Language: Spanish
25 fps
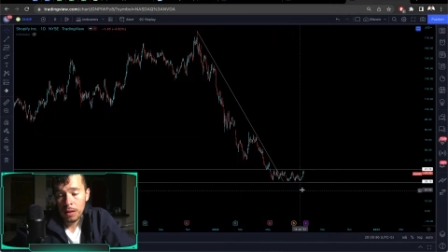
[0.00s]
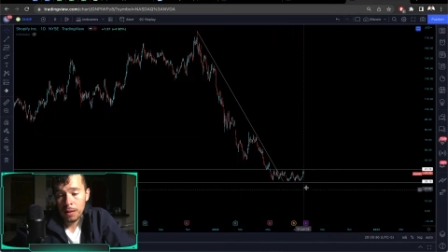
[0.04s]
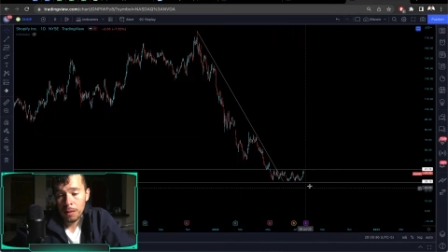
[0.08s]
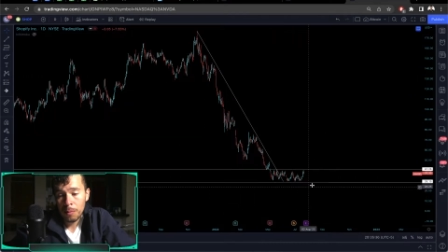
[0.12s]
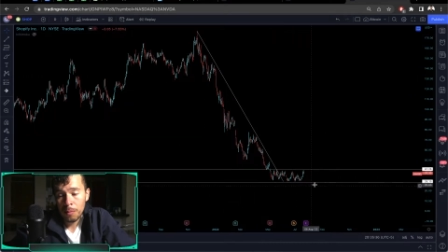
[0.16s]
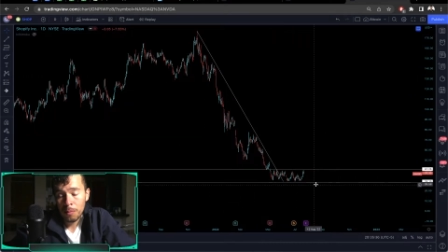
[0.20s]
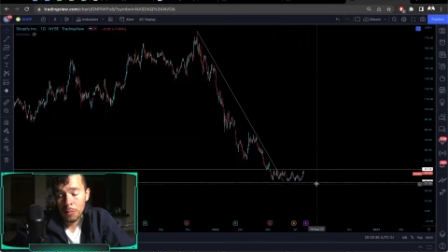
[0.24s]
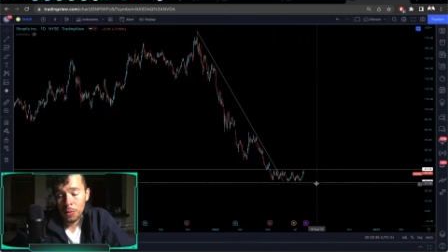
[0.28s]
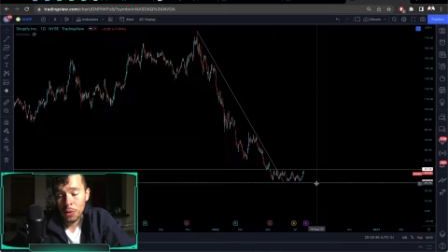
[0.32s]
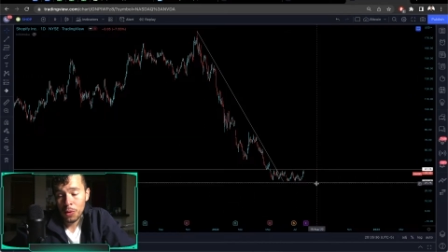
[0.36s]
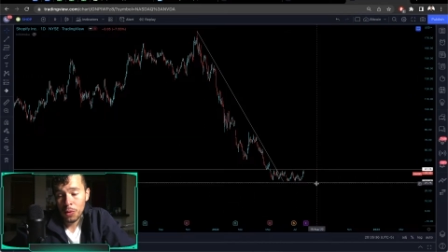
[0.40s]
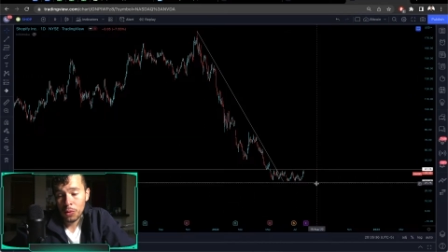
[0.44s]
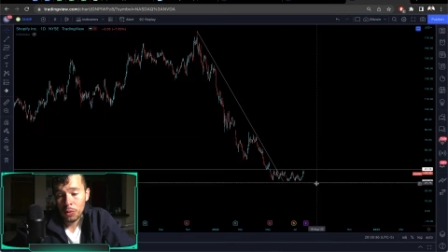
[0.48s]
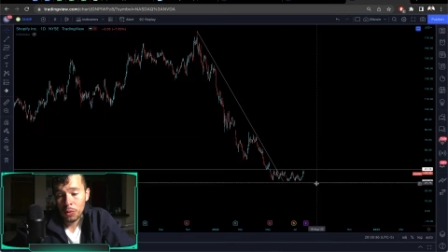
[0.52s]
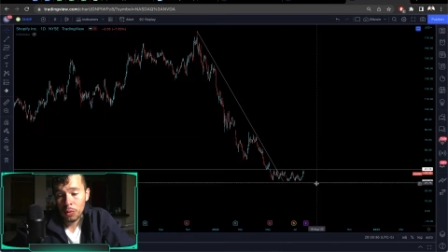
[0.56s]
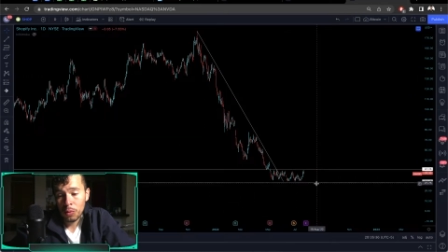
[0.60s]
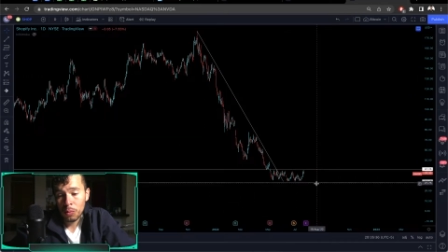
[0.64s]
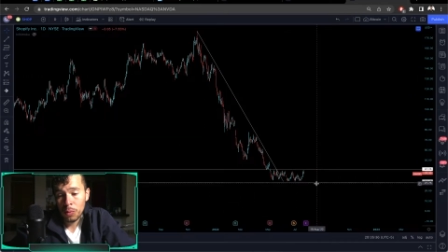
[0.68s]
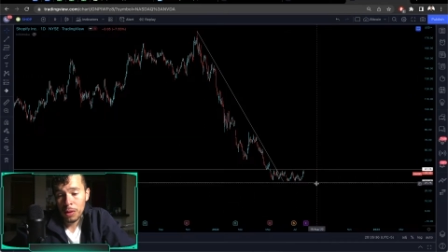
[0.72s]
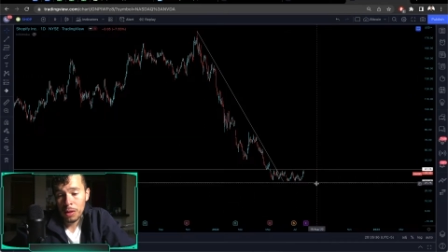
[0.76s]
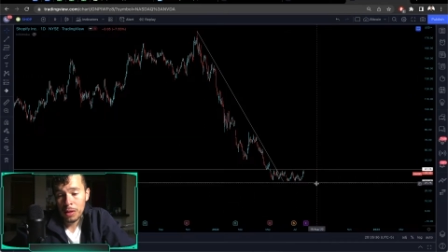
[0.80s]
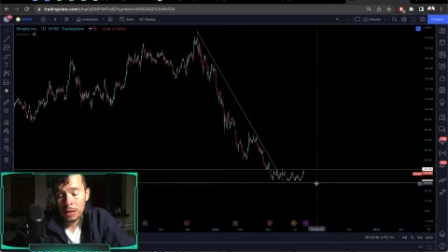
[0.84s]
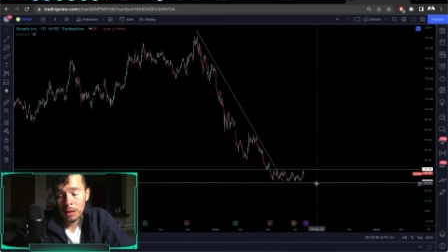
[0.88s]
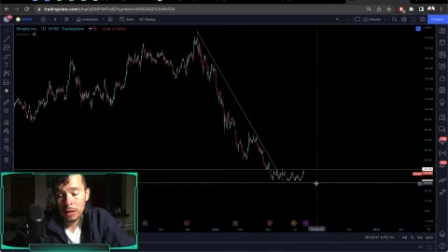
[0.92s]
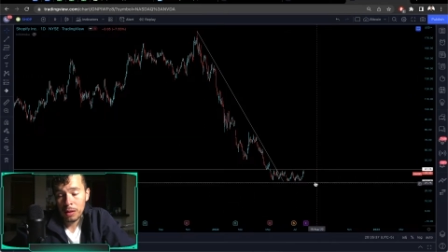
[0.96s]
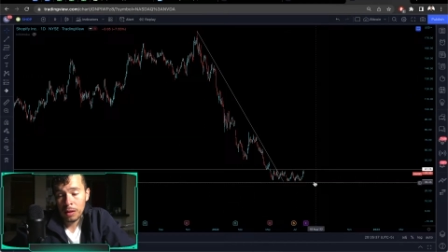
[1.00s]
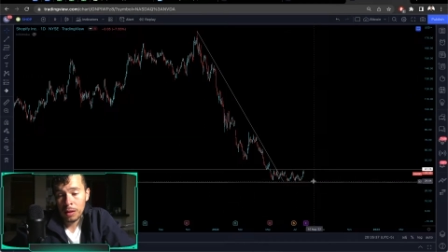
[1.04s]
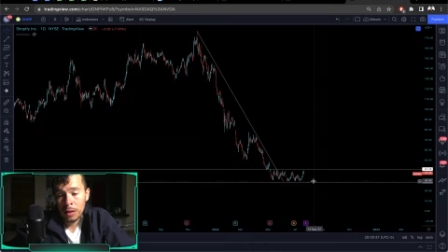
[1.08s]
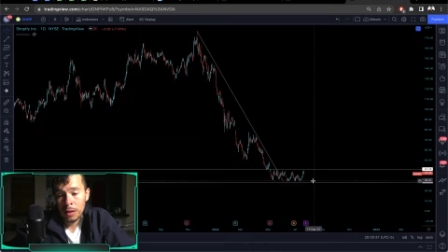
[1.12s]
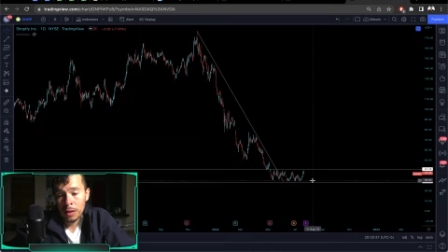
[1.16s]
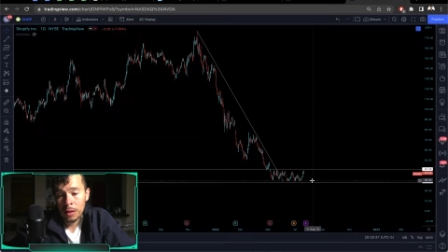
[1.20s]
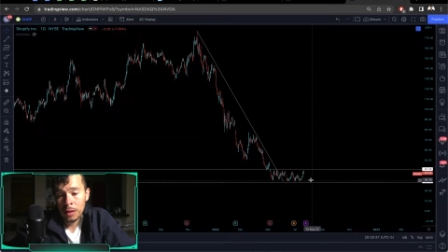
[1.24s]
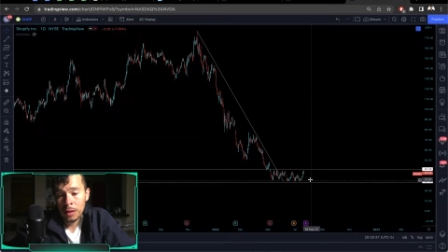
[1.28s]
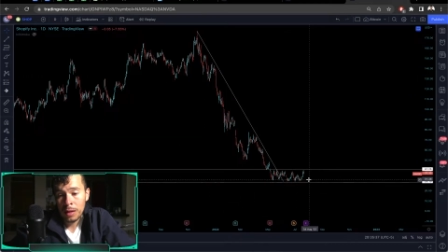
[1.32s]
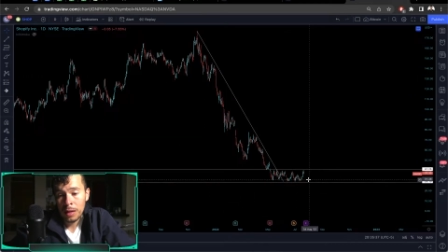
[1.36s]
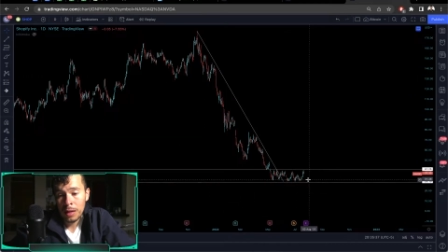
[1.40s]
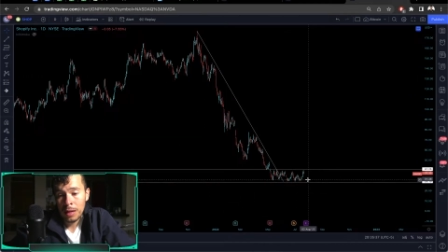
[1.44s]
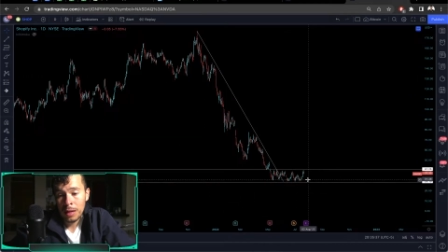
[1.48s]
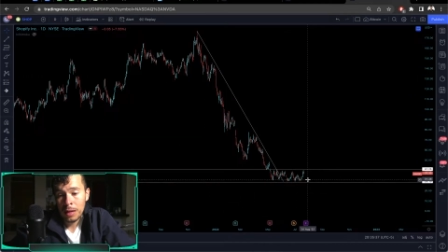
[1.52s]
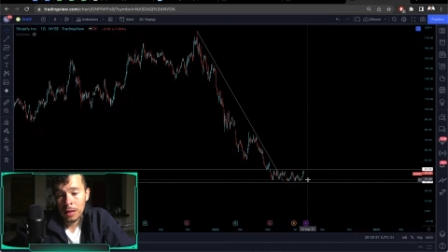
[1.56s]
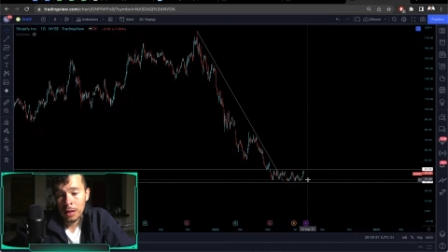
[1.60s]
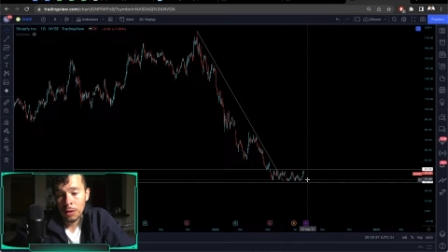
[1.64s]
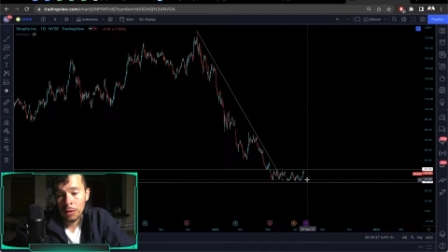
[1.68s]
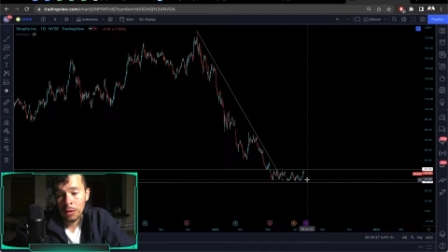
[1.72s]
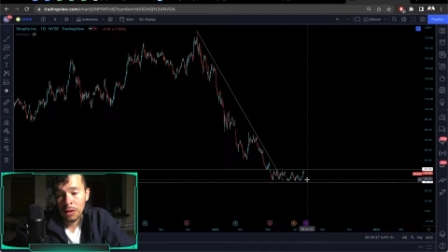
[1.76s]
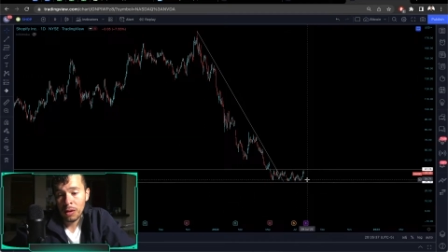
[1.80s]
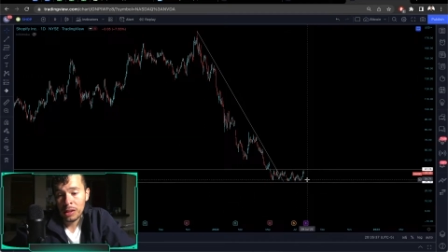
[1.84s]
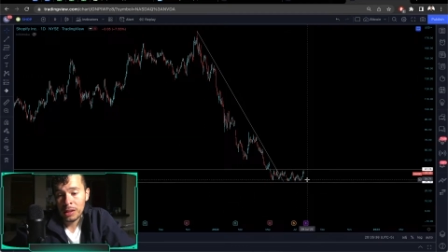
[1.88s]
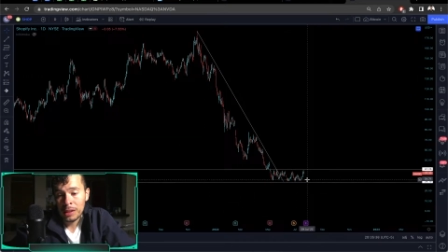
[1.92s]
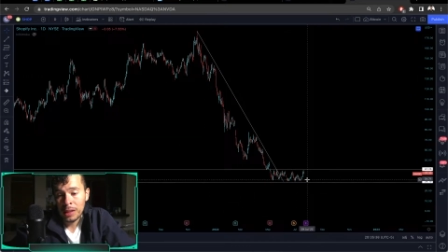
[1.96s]
de pronto puede tener
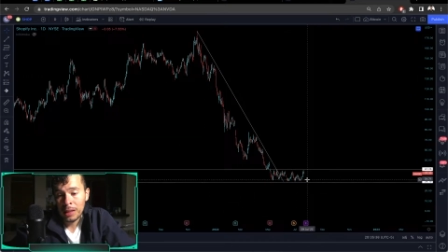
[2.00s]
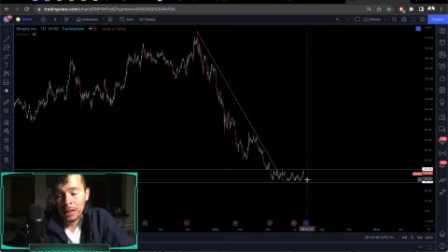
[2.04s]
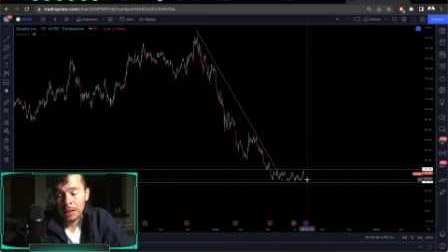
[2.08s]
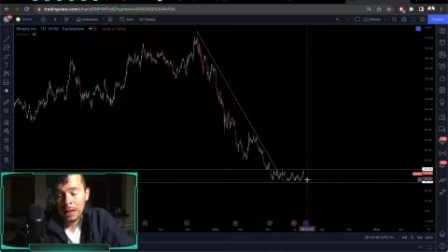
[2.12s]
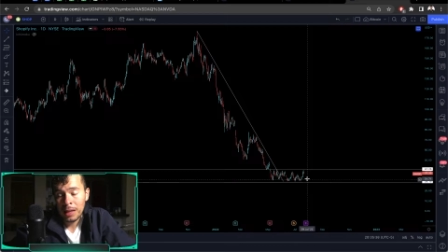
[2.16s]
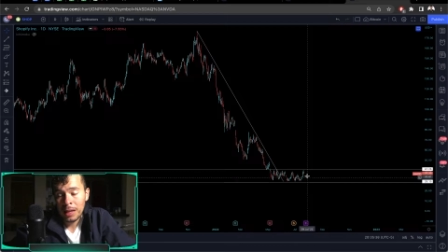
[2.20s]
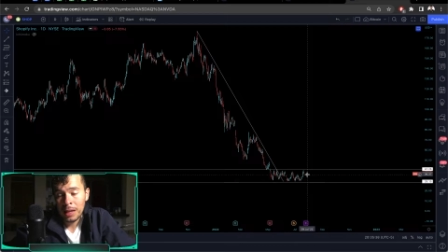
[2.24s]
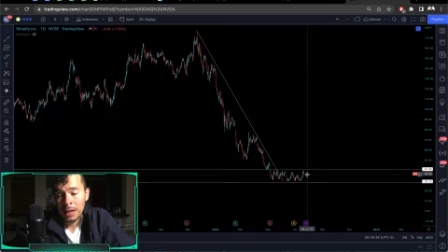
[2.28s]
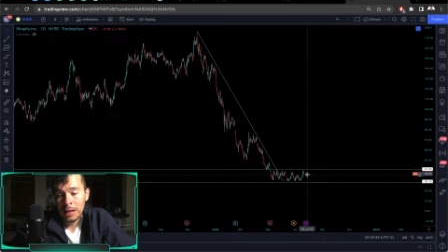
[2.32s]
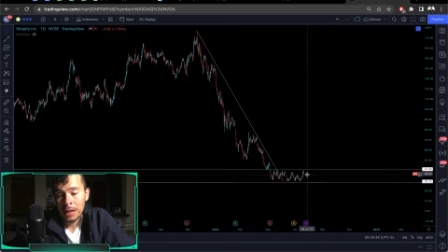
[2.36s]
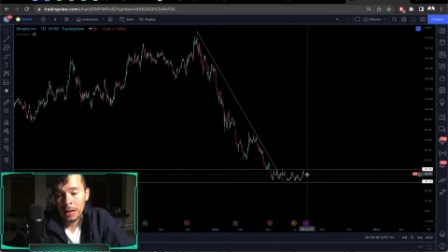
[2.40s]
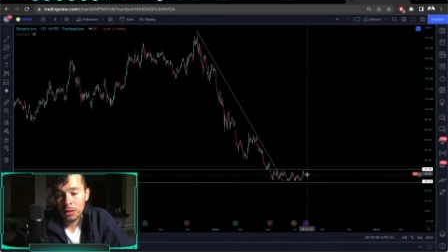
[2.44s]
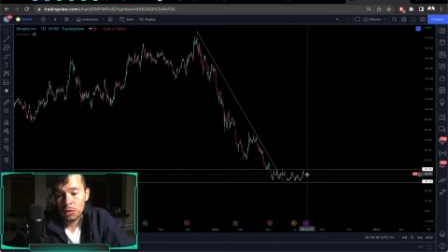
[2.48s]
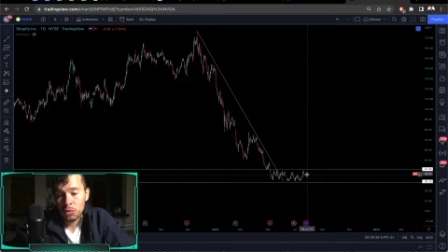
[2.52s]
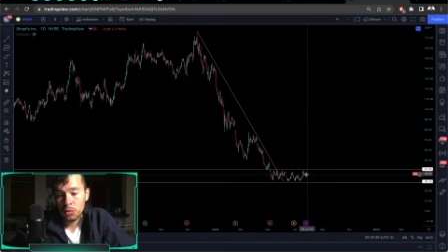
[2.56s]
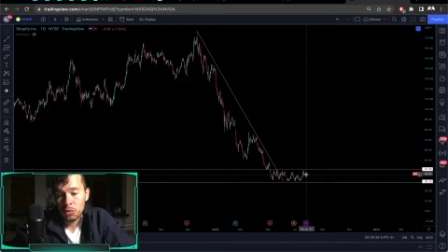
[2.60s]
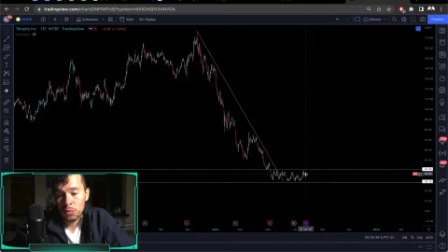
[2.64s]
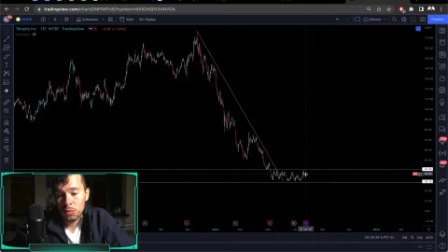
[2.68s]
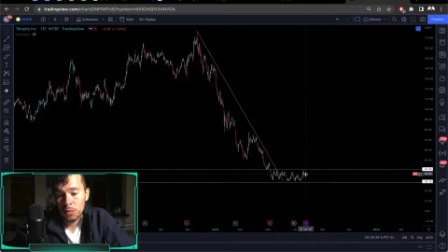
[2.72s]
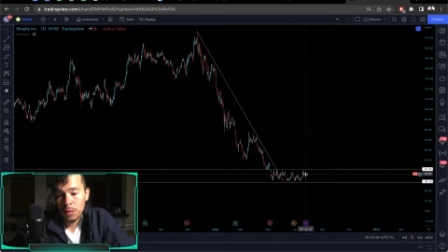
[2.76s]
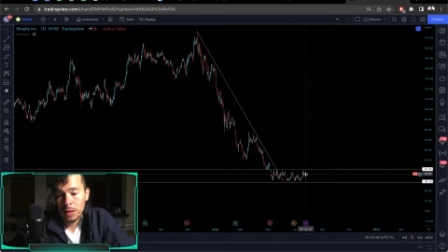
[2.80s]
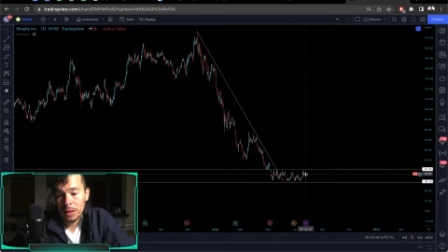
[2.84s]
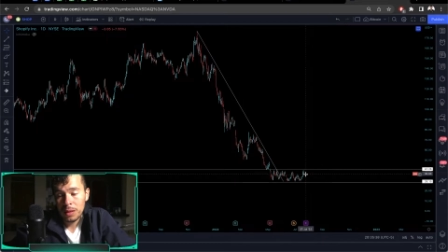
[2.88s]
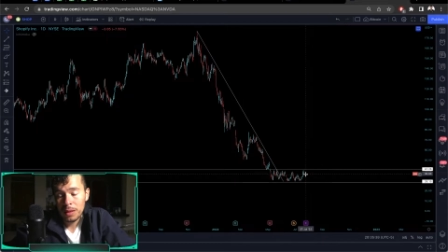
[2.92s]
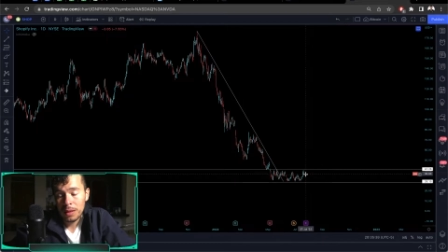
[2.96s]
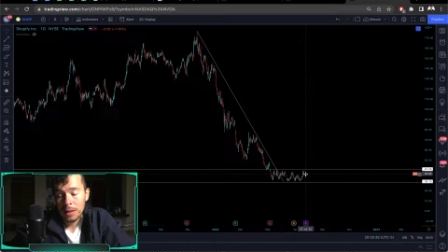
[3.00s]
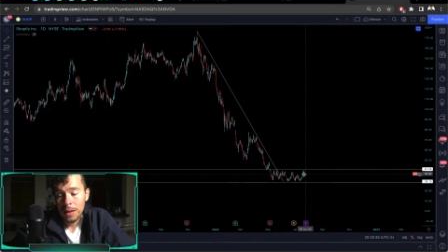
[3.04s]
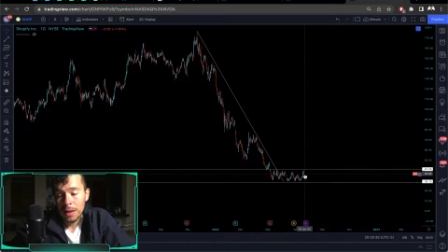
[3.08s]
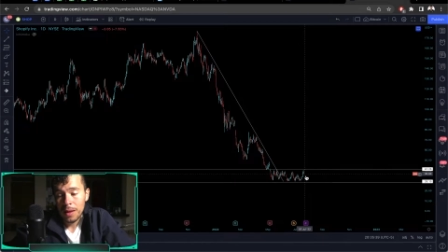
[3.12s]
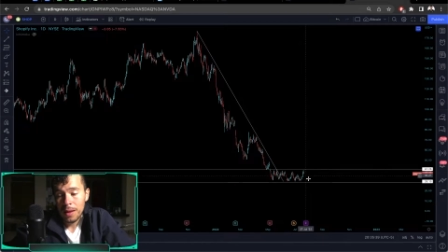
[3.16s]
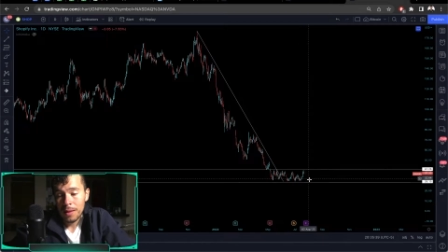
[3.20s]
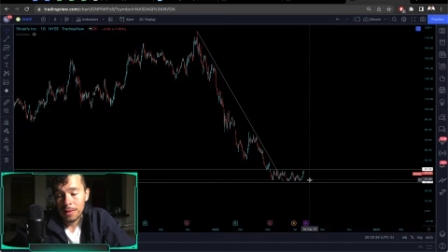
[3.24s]
o atender a subir